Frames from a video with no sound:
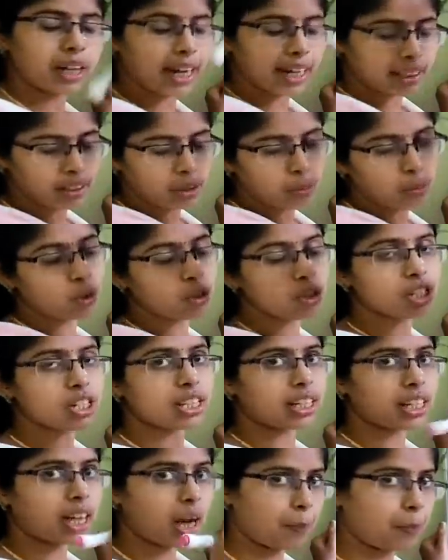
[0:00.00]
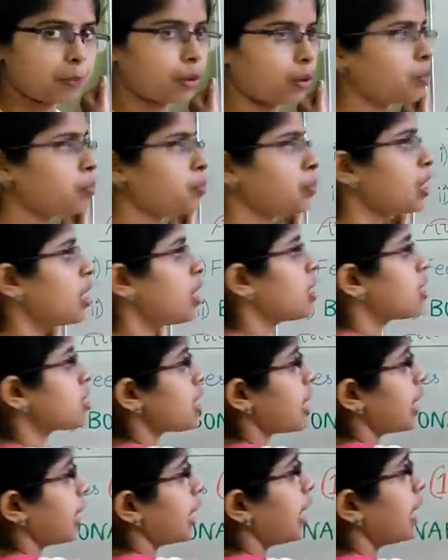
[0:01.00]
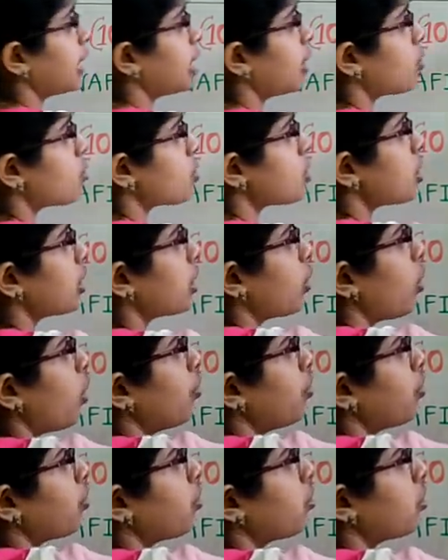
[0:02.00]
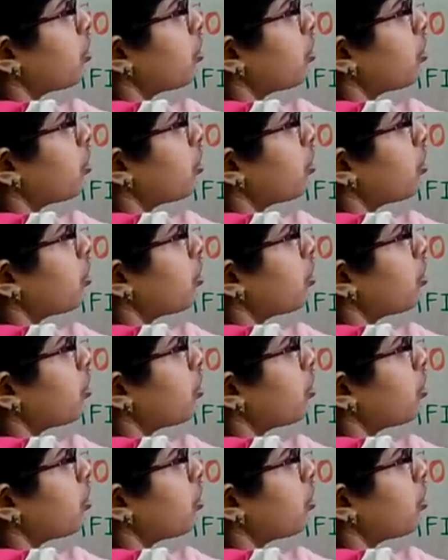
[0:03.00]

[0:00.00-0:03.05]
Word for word: நடந்து முடிஞ்சதுக்கப்புறம் செகண்ட் கவுன்சிலிங் ஆஃப்